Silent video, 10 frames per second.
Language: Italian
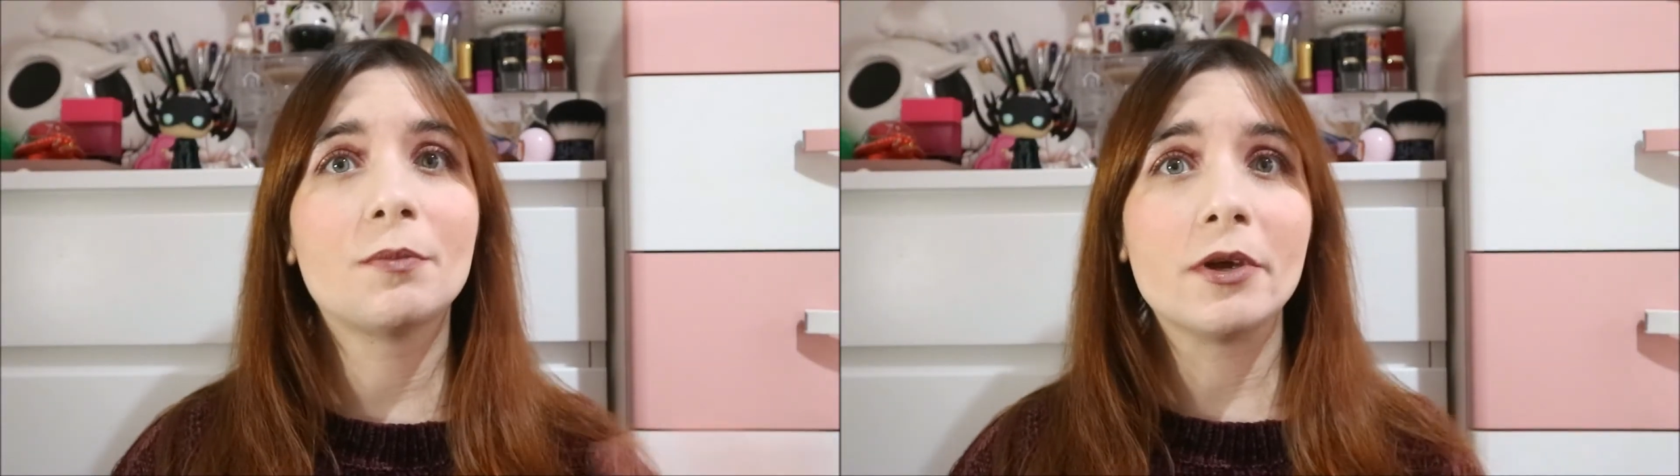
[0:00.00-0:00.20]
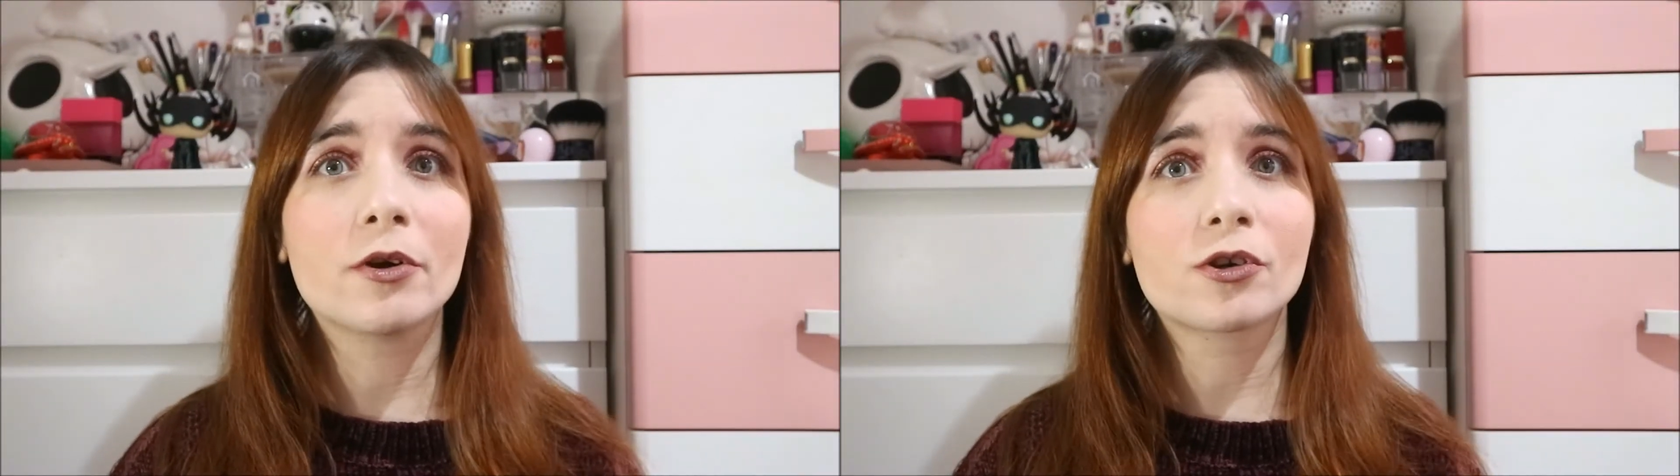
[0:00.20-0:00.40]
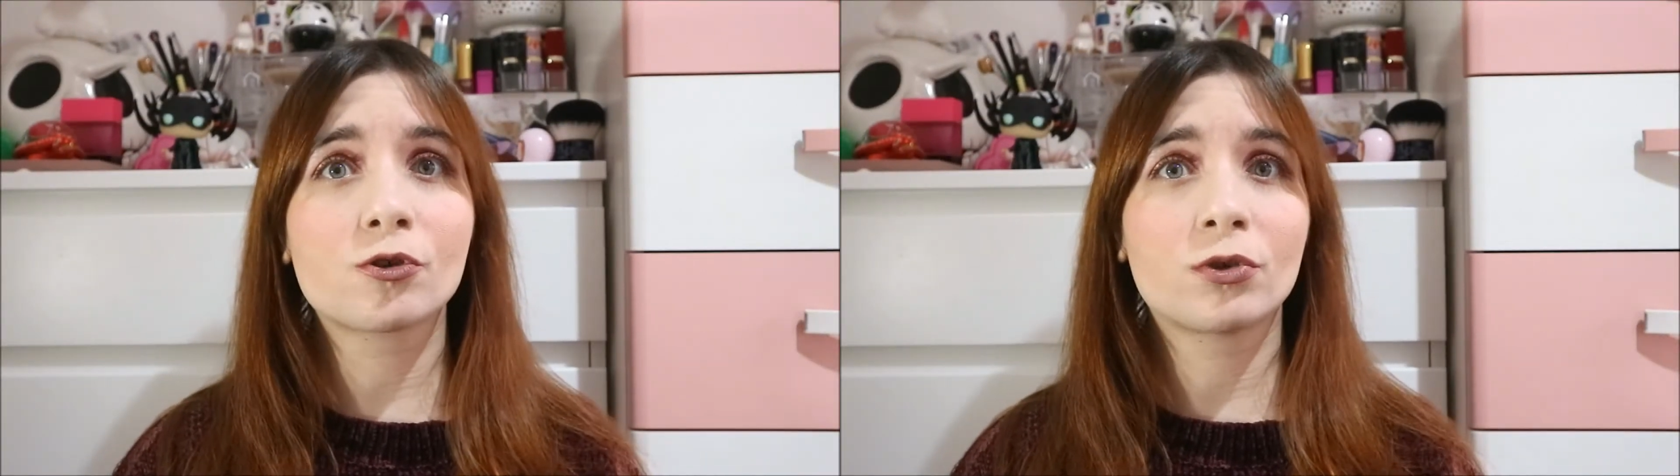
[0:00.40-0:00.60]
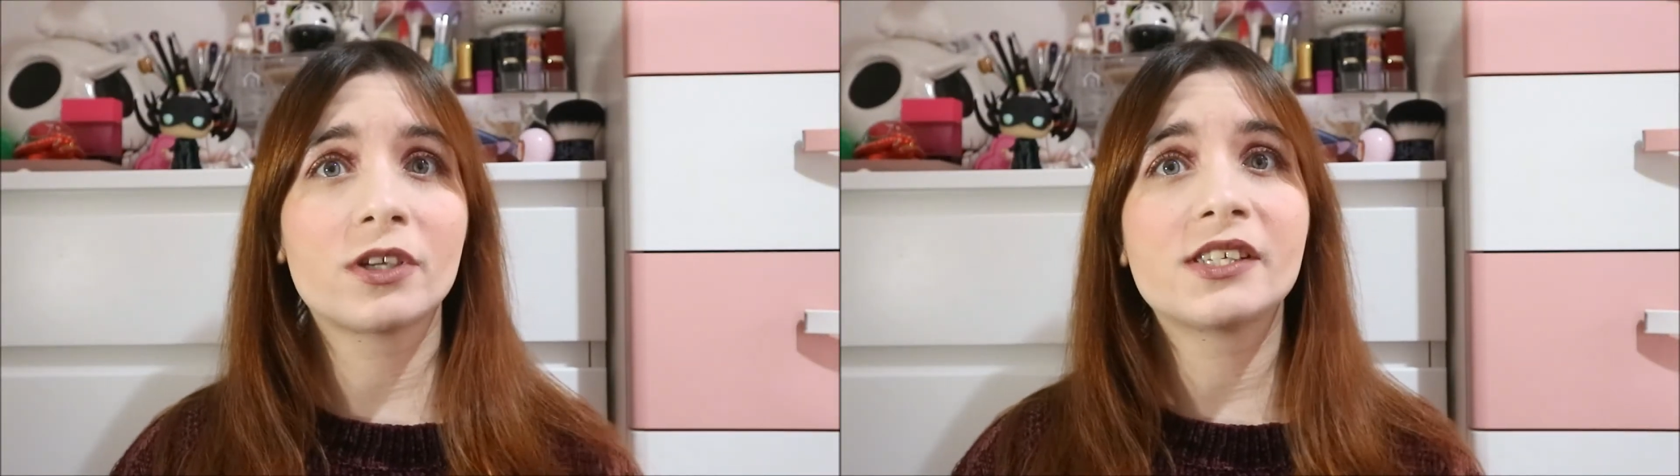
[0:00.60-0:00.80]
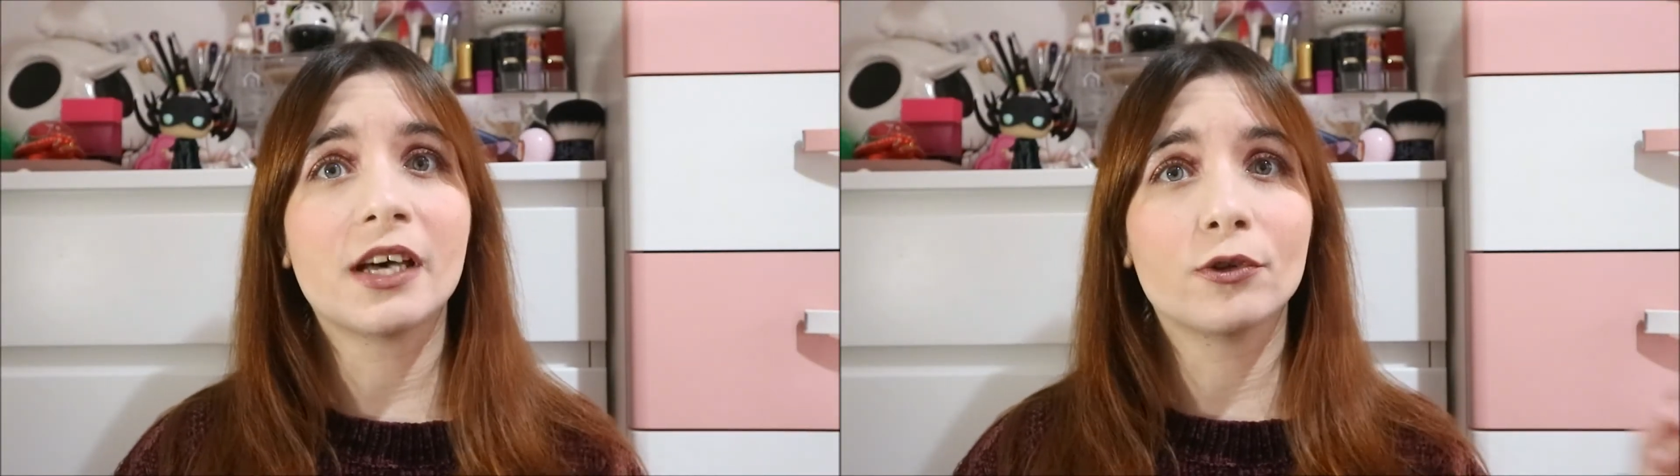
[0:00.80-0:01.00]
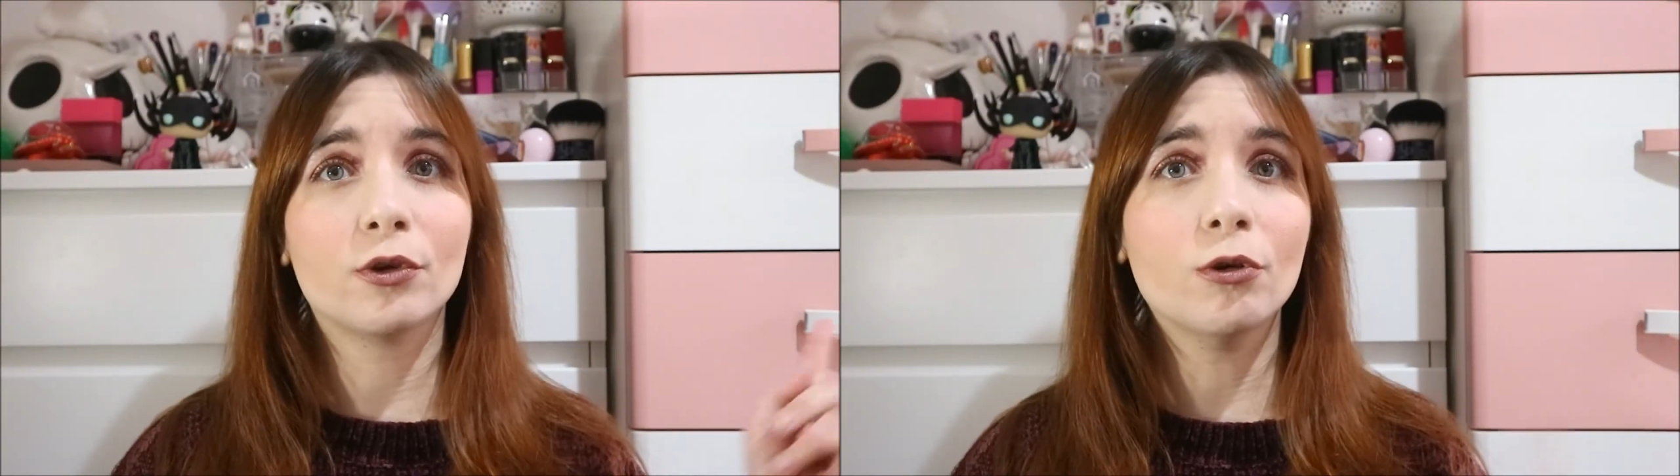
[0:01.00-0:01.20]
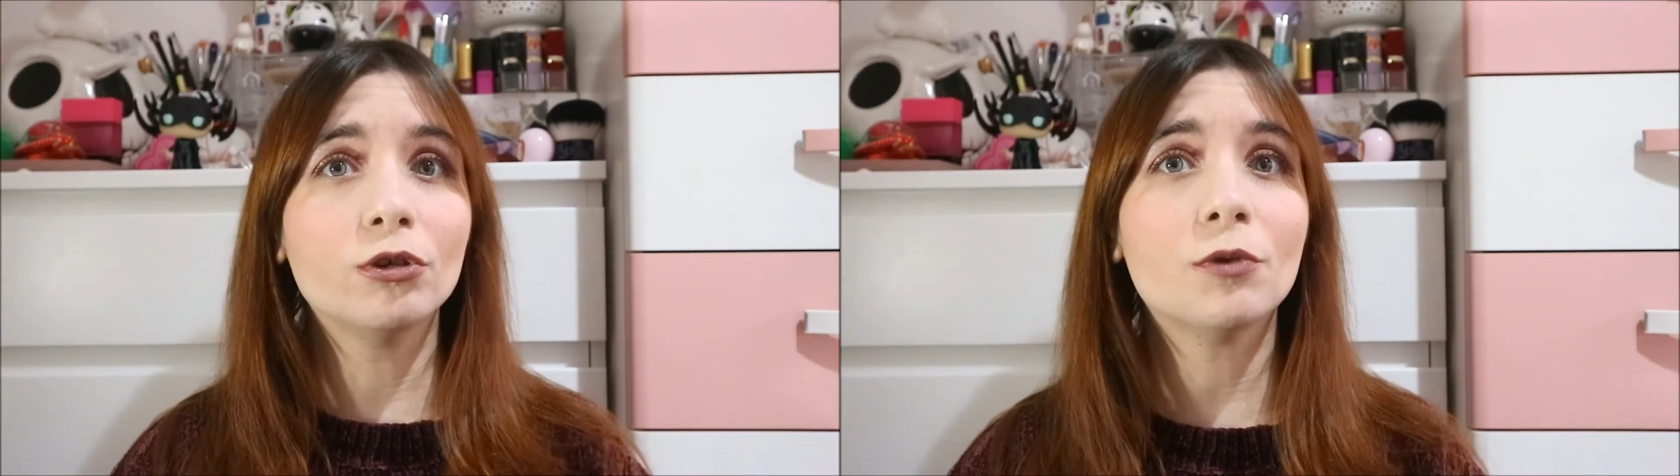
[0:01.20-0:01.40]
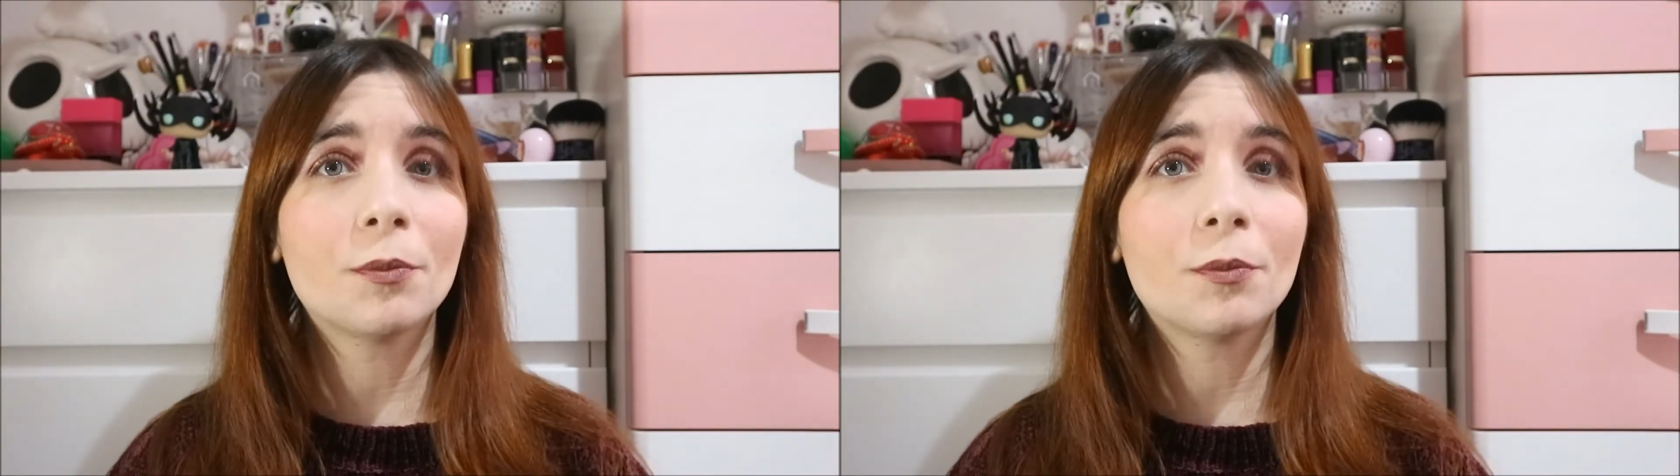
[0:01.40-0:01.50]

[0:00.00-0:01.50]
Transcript: bio che sto utilizzando nell'ultimo